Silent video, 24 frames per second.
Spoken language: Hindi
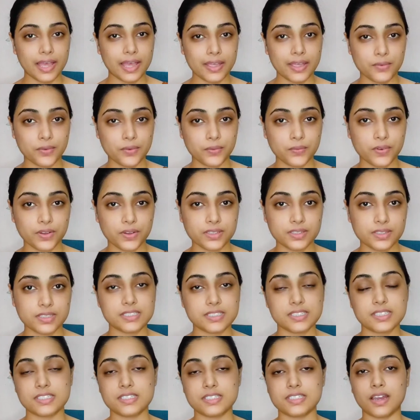हाय एवरीवन
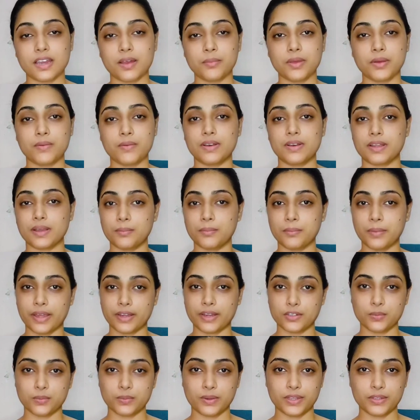दिस इज़ राम्या वेलकम
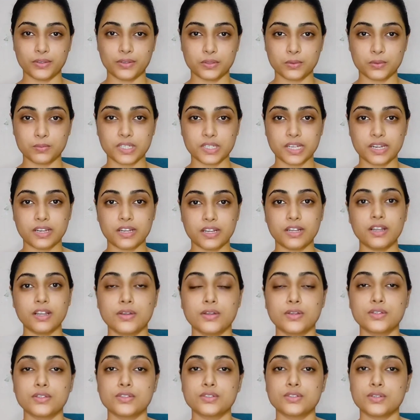बैक टू माय यूट्यूब चैनल
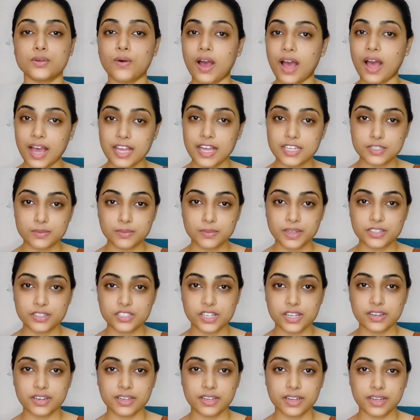सो आज मैं
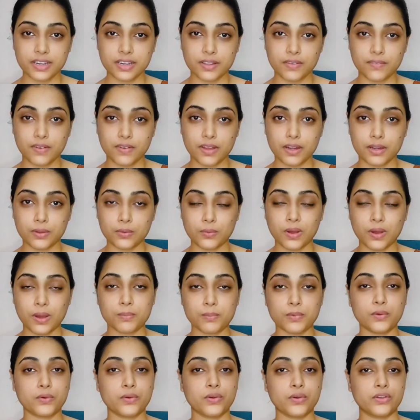शेयर करने वाली हूँ
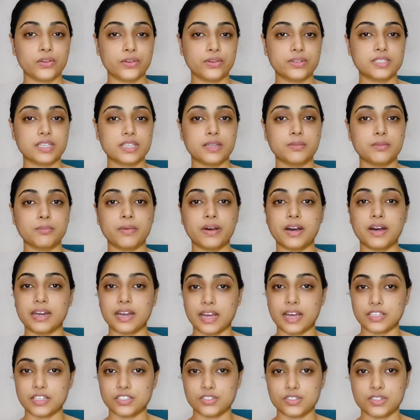आप लोगों के साथ
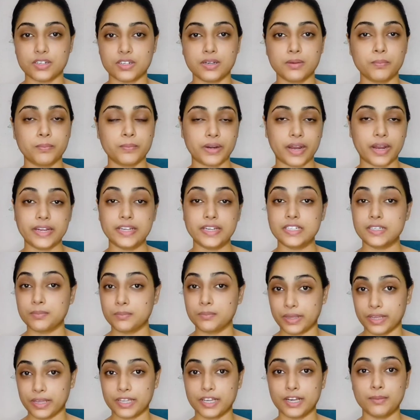महाराष्ट्रन
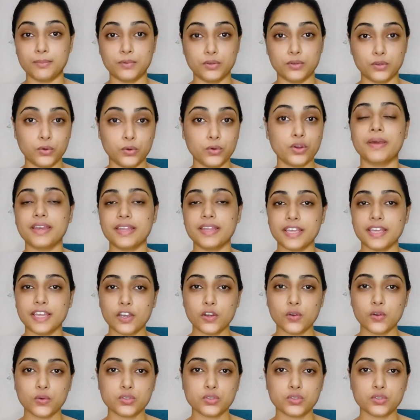ब्राइट मेकअप लुक मैंने
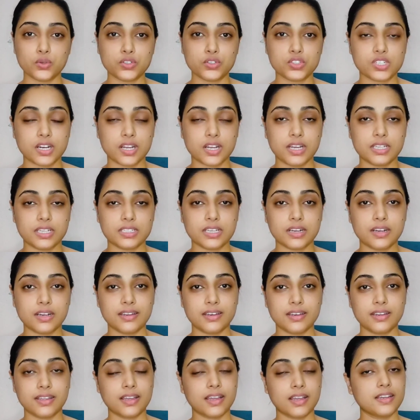ये लुक सोच रखा था
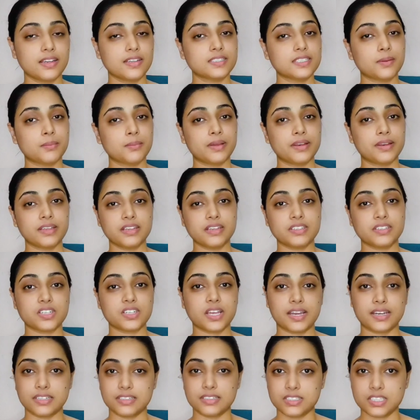करने के लिए जब मैंने ये
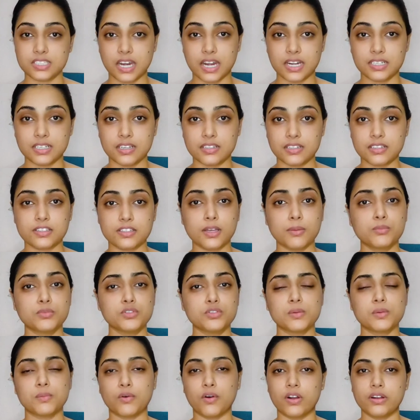चैनल स्टार्ट किया था तब
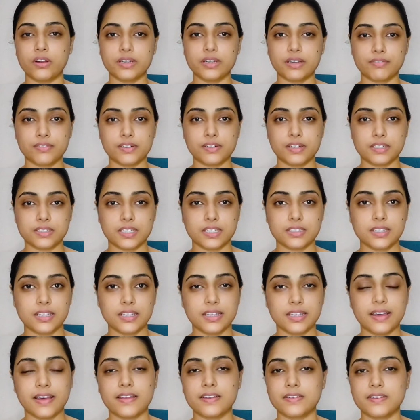मुझे बहुत टफ लगता था
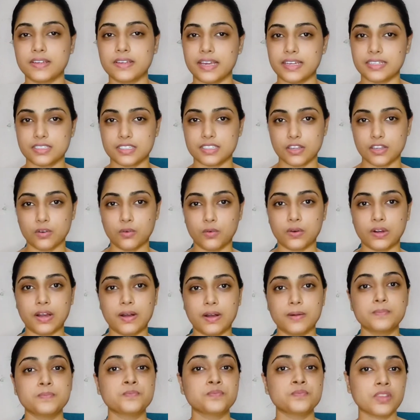यार कैसे
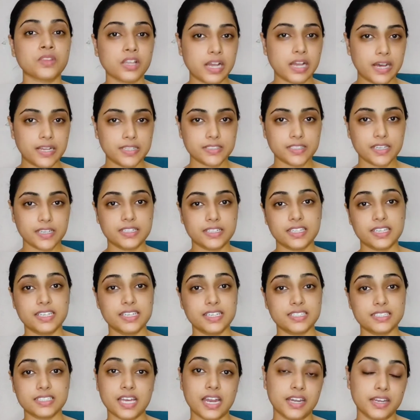होगा खास करके
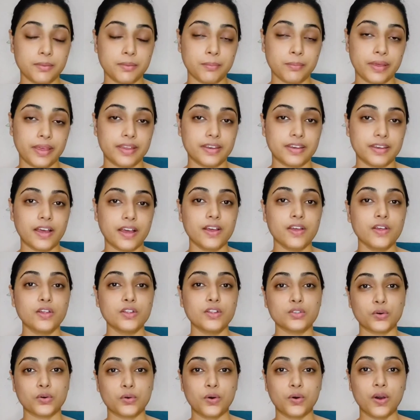ये साड़ी पहनना
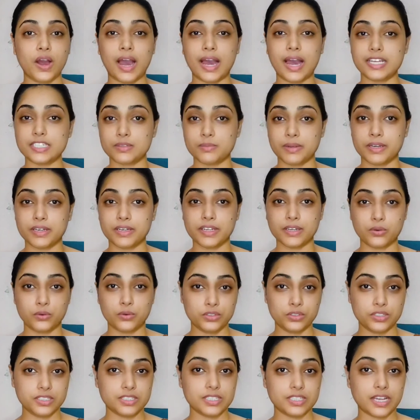तो आज मैंने
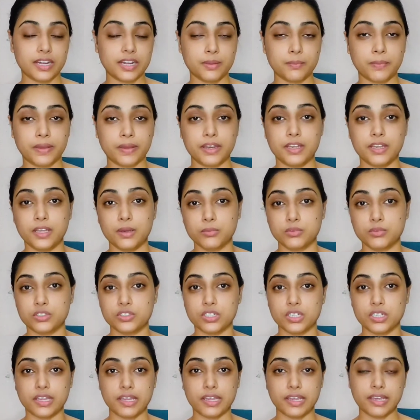खुद ही साड़ी पहनी है
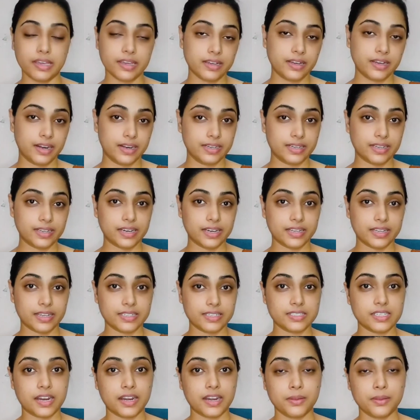मुझे एक घंटे
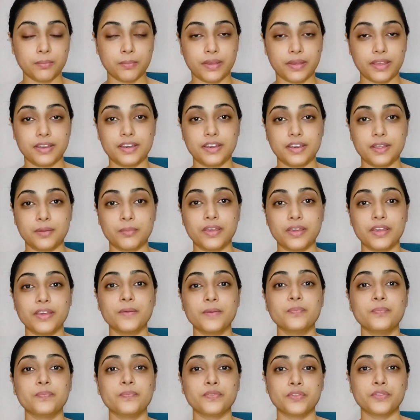लगे साड़ी पहनने में
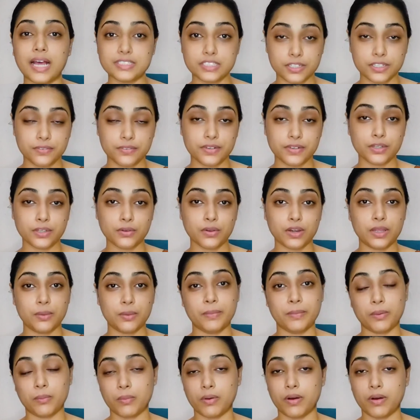आज की वीडियो के लिए
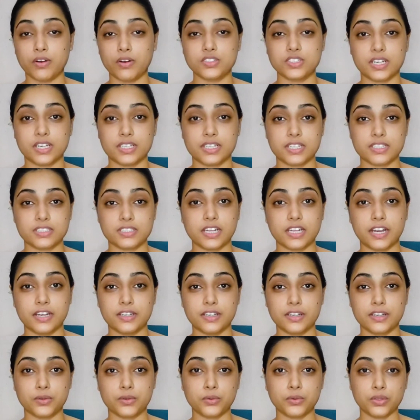मैं बहुत ज़्यादा
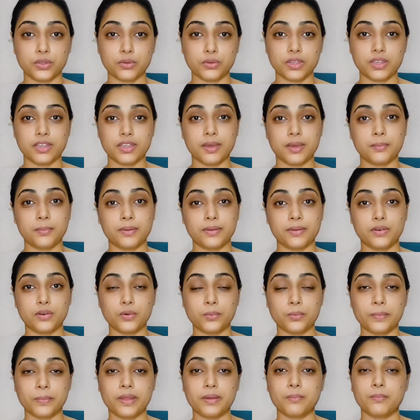एक्साइटेड हूँ क्योंकि ये
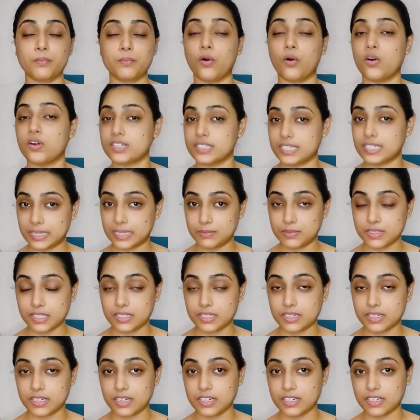लुक मैं बहुत टाइम से
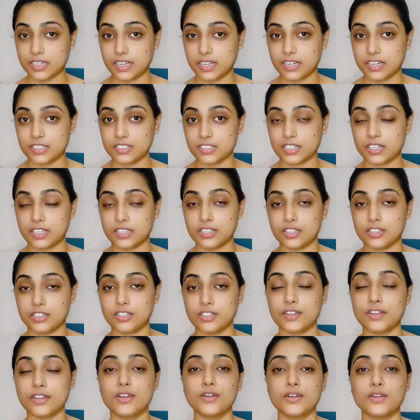क्रिएट करना चाहती
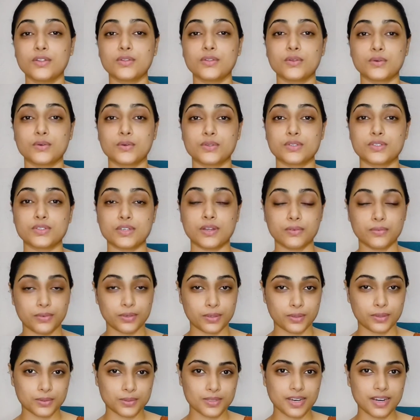थी तो चलो
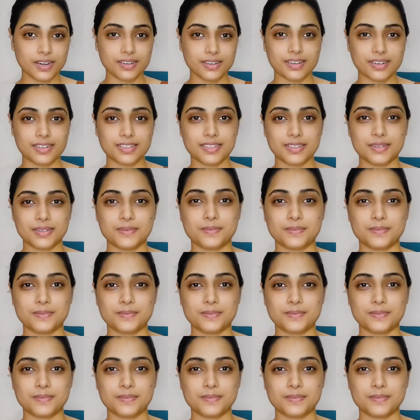वीडियो स्टार्ट करते